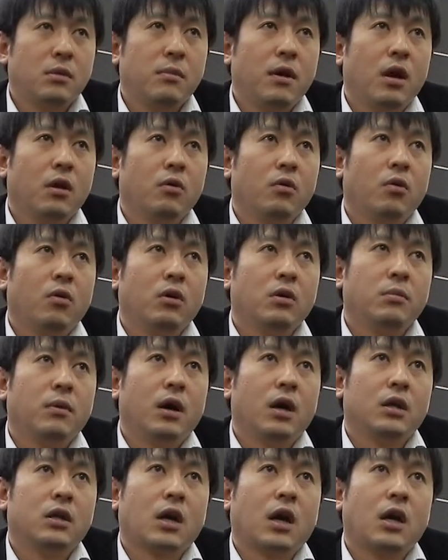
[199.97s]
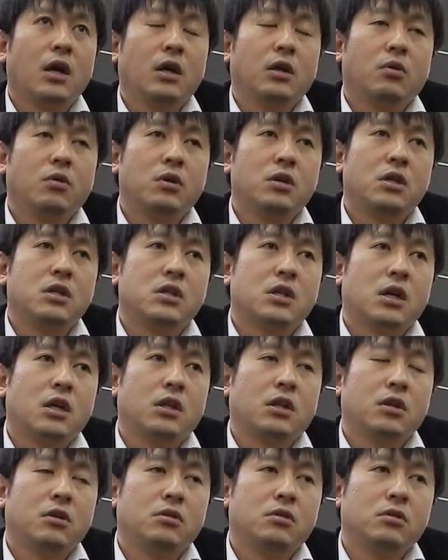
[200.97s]
際、まあ、あの今高値取引さ
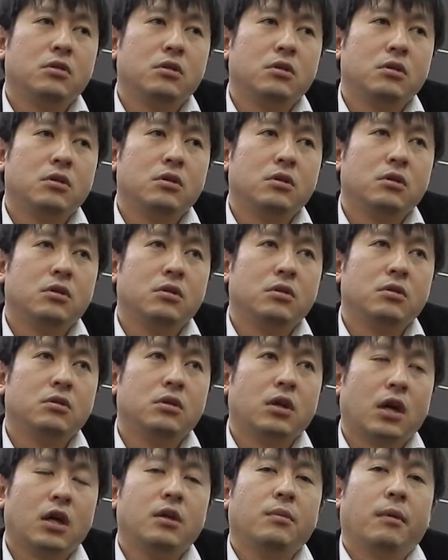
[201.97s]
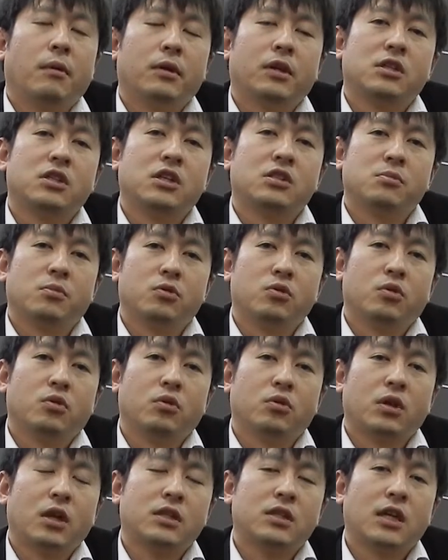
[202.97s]
れてる中でも私たちもそ
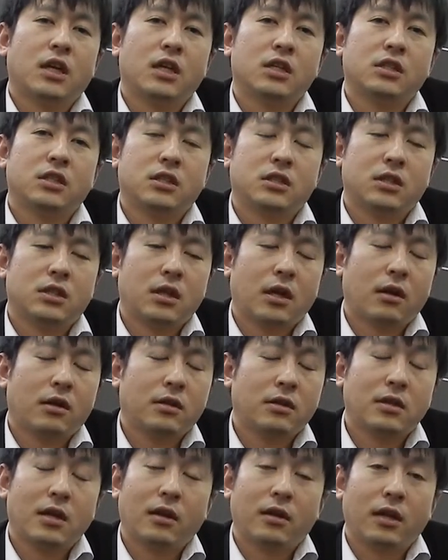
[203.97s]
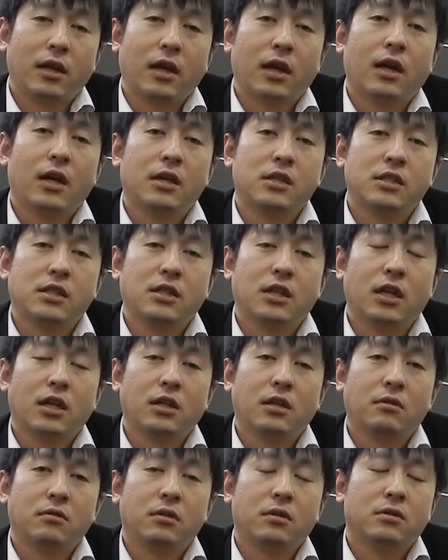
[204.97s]
の携わってやらせていただ
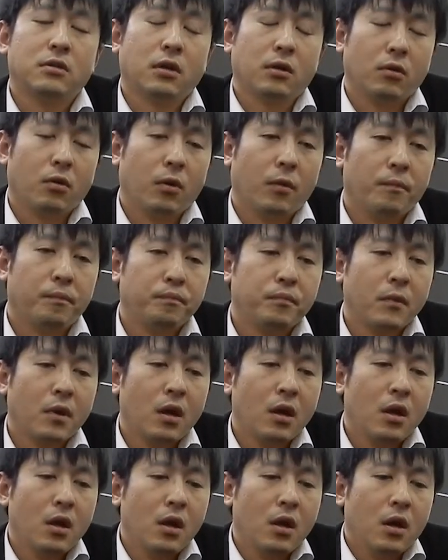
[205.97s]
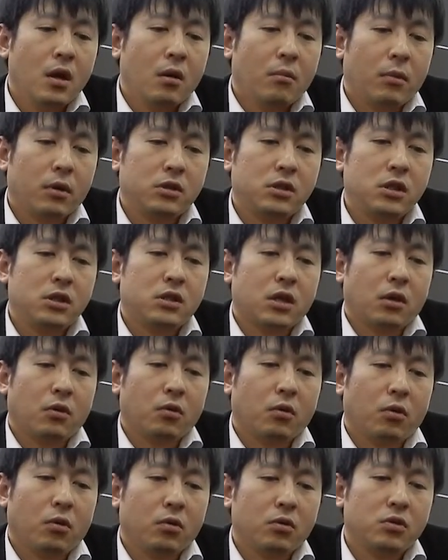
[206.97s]
いてるんですけど、まあ、事実はあ
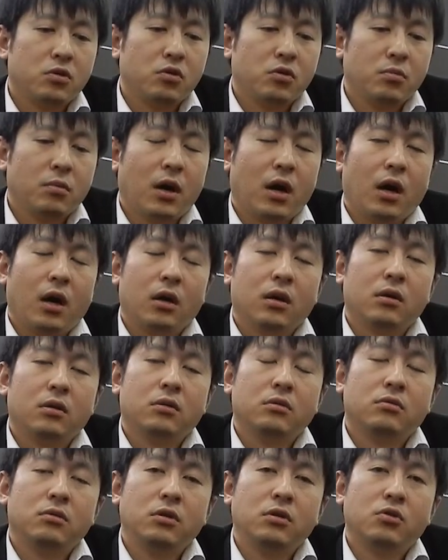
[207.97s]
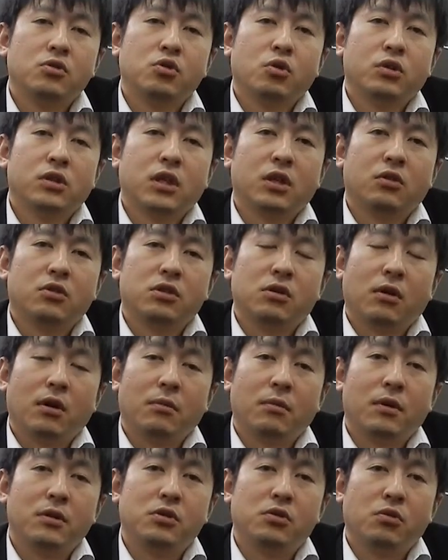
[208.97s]
の非常にまあ売りの情勢としては
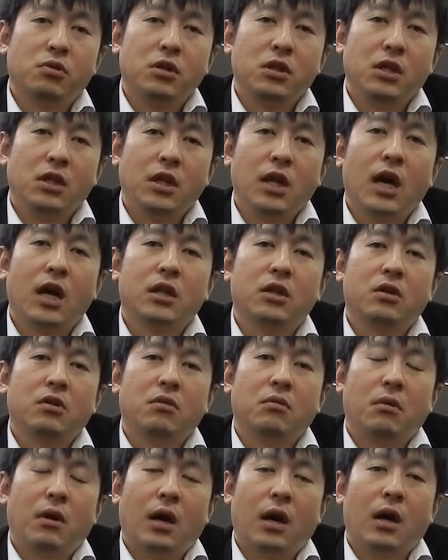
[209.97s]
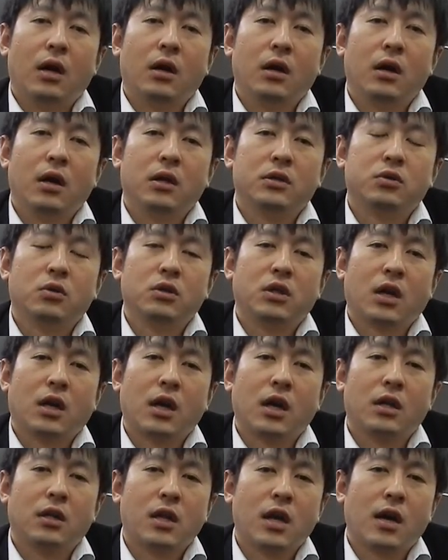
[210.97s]
今非常にいいなっていうのはそういった
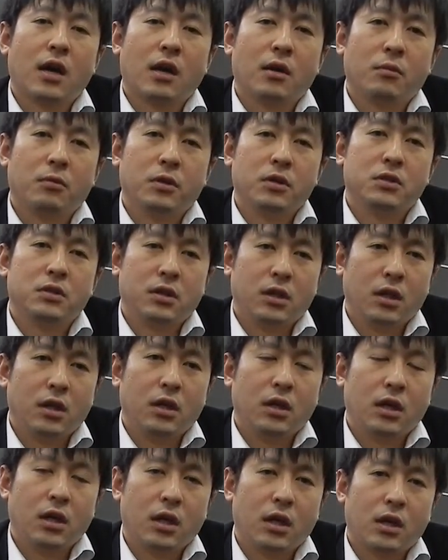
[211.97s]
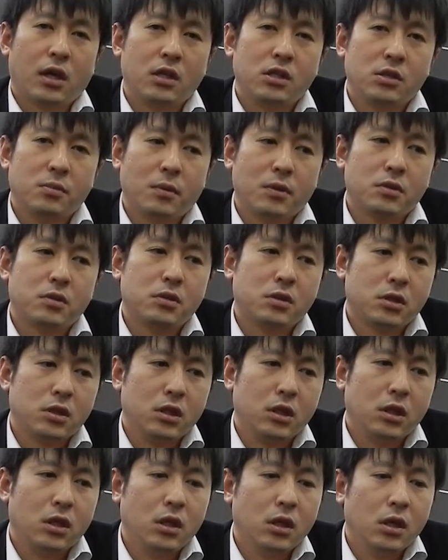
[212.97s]
点からもですね、え感じます
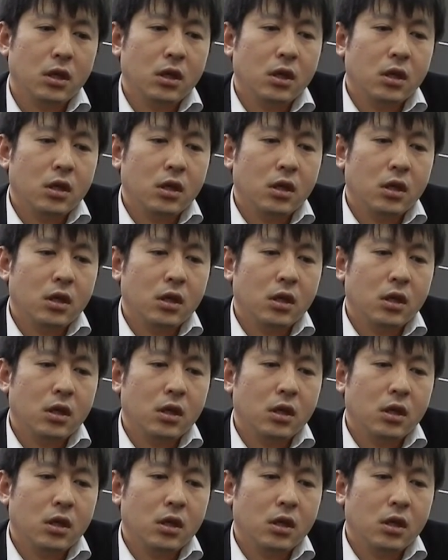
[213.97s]
し